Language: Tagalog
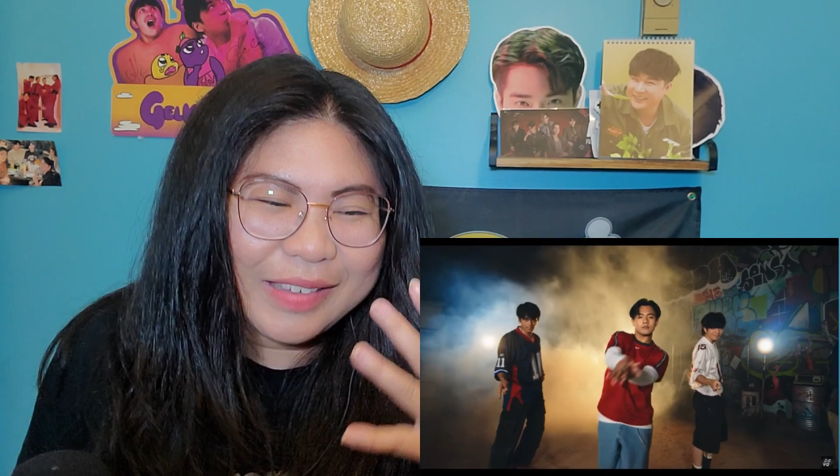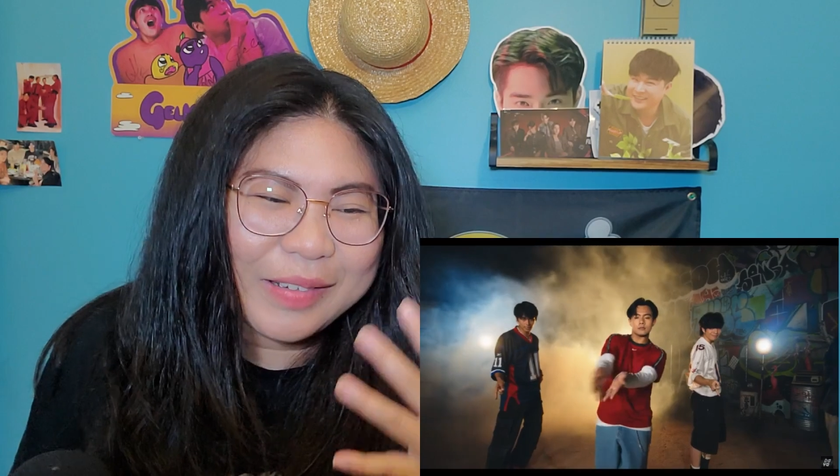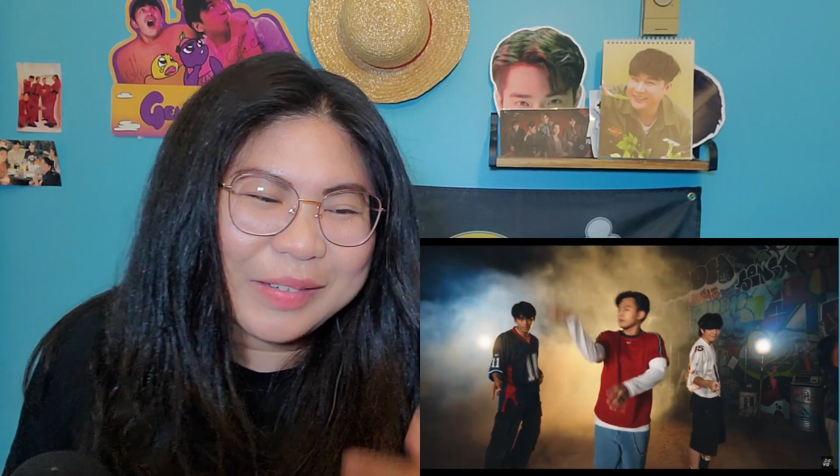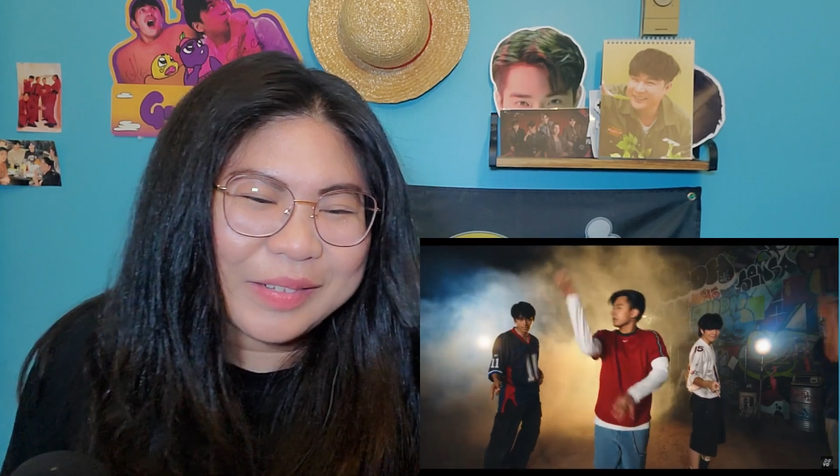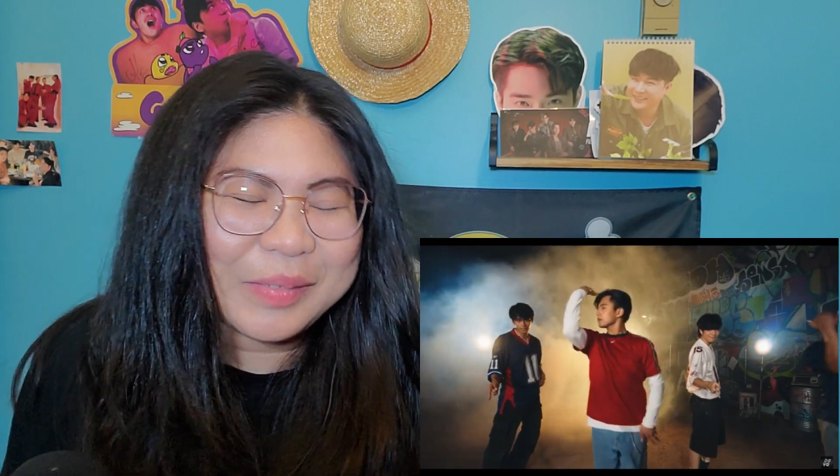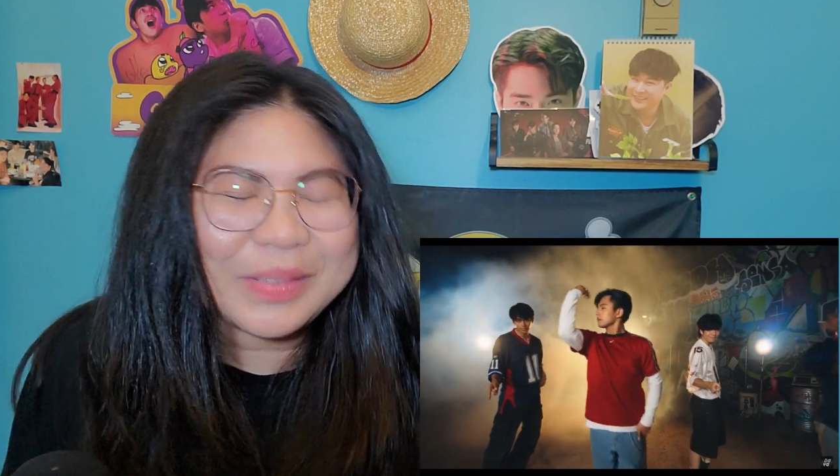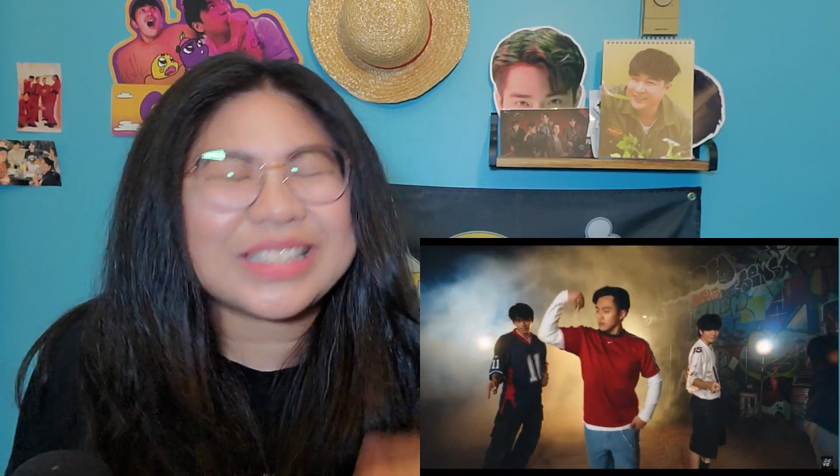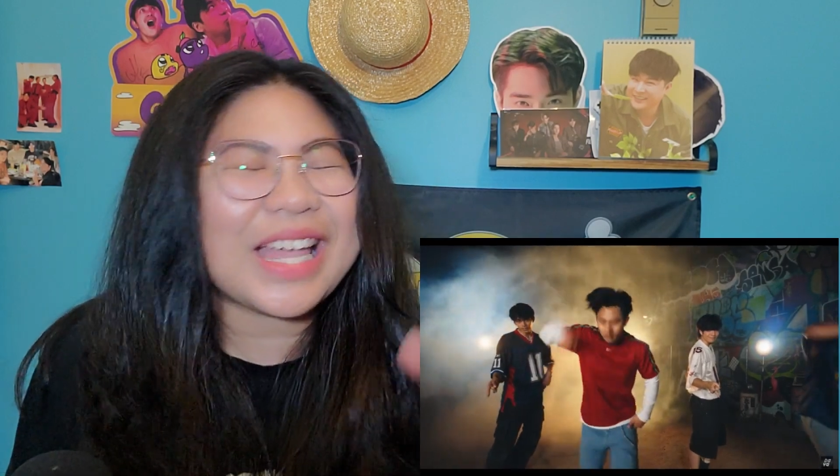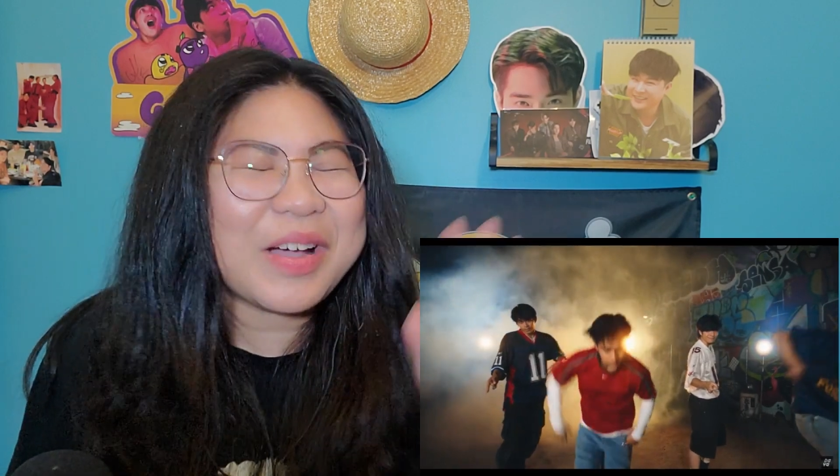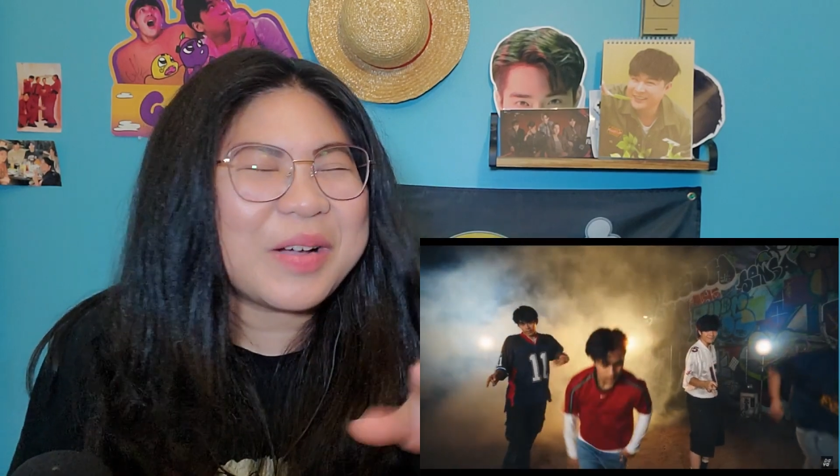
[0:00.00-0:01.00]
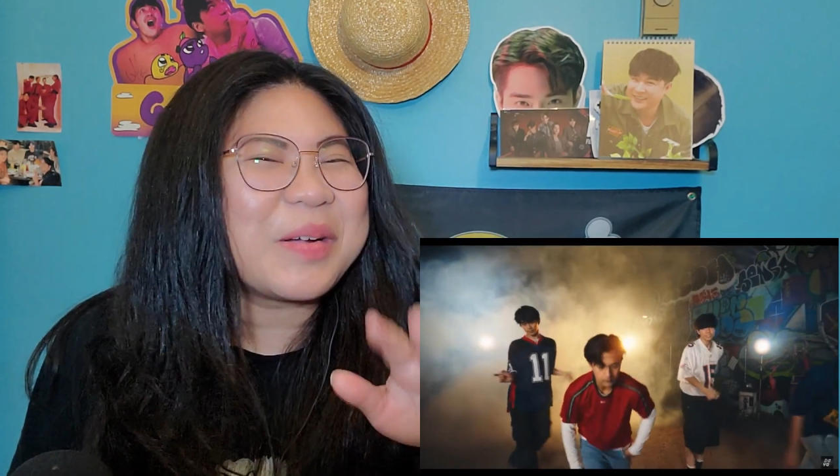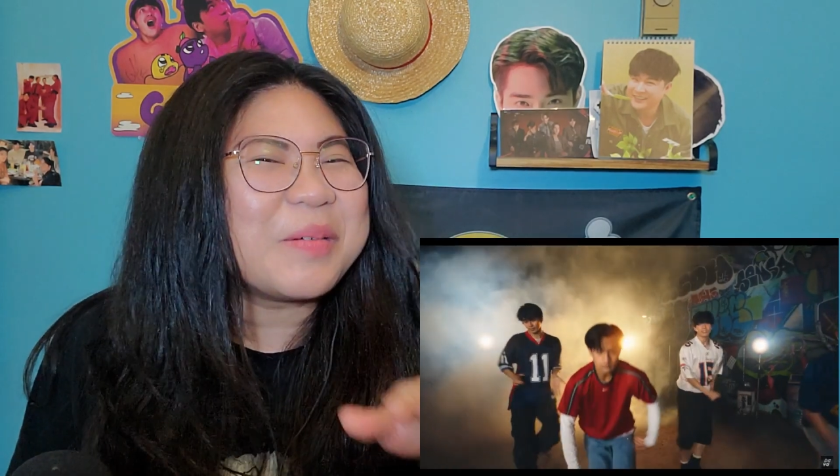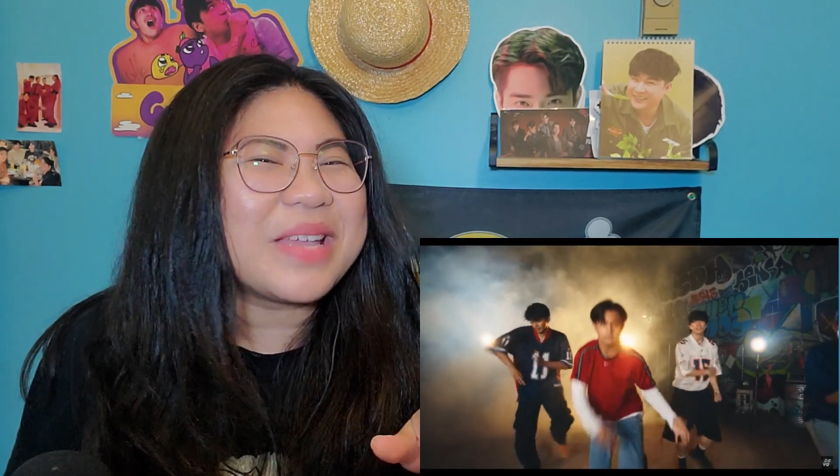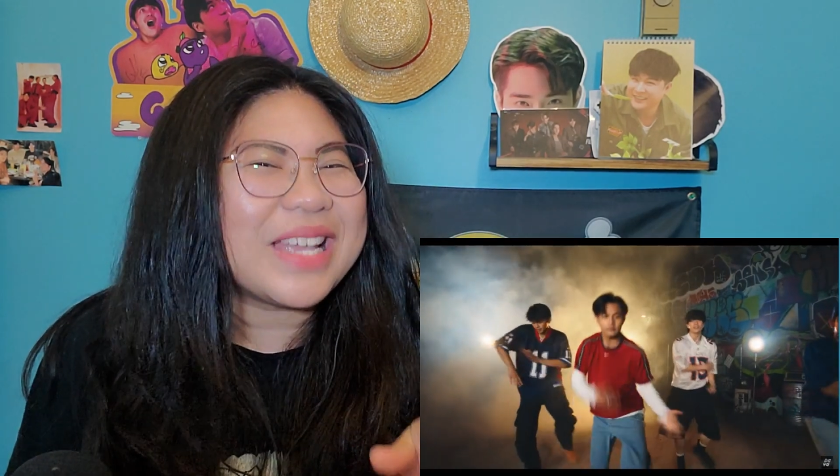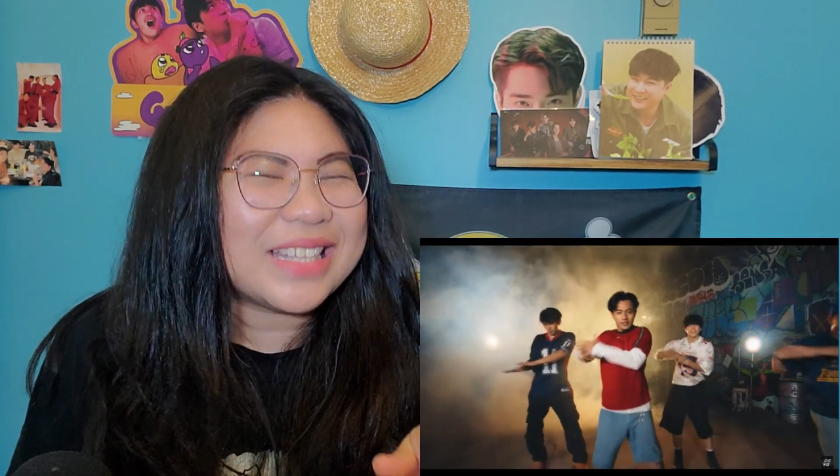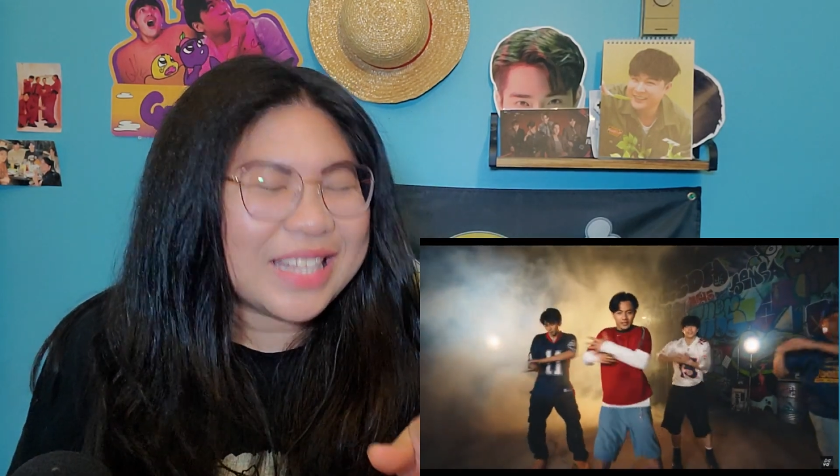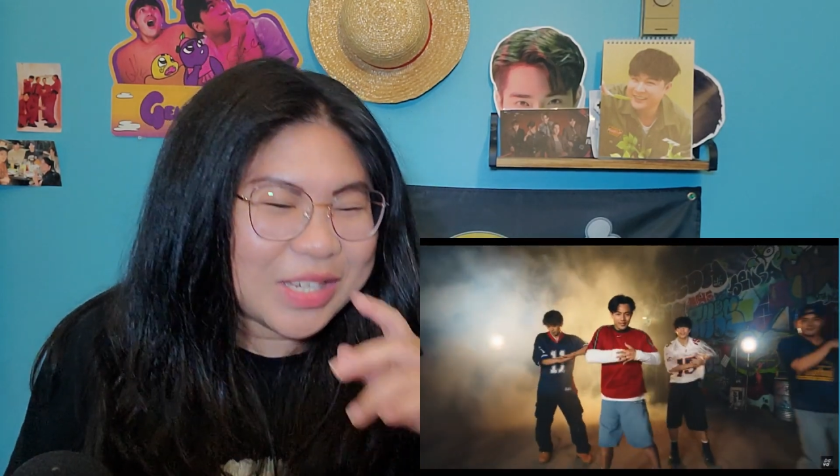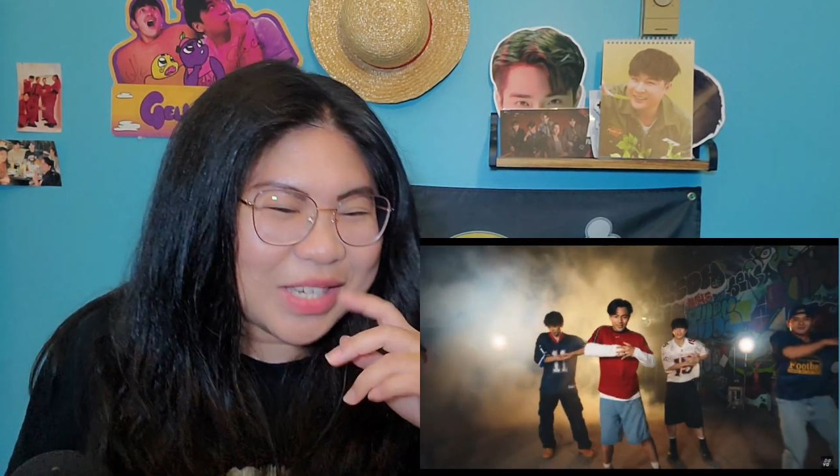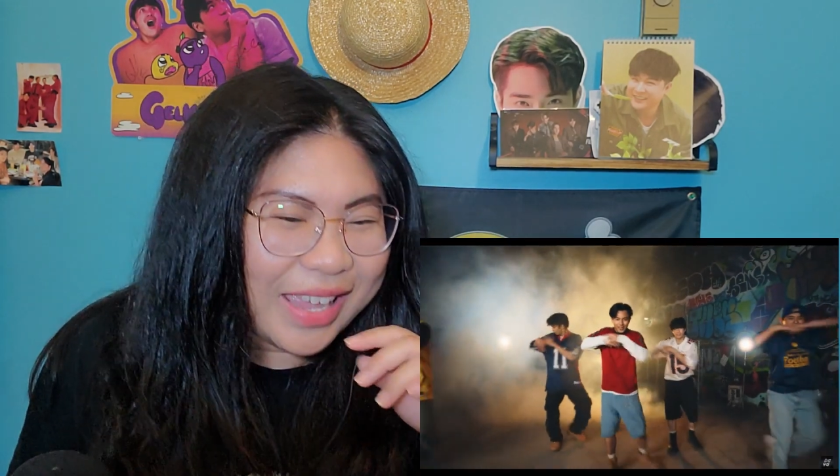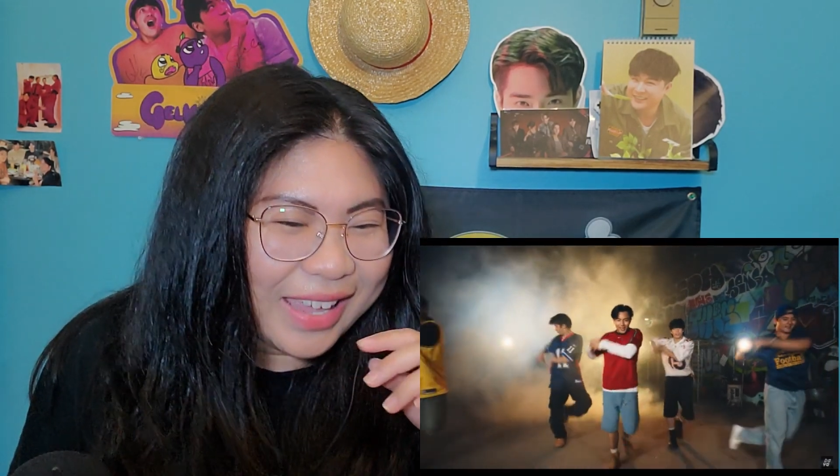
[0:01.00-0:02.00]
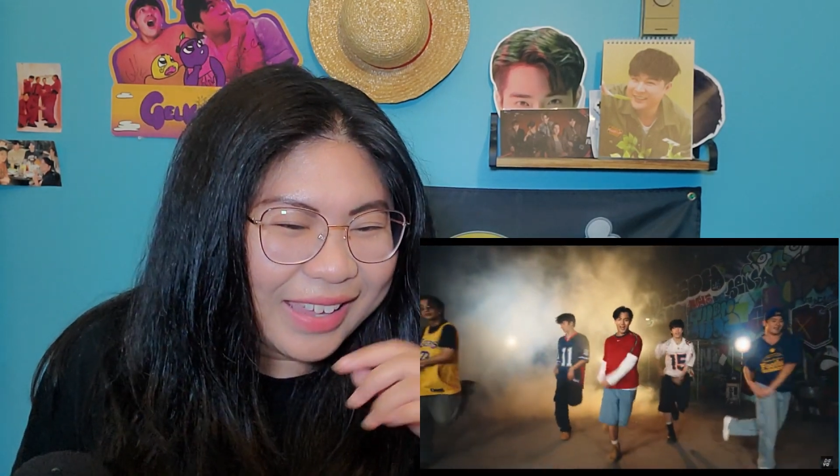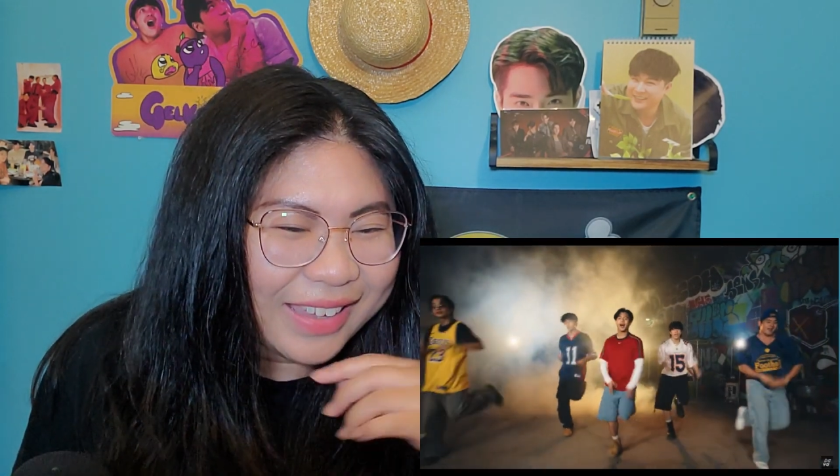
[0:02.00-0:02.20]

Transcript: yung, basta, humingiti siya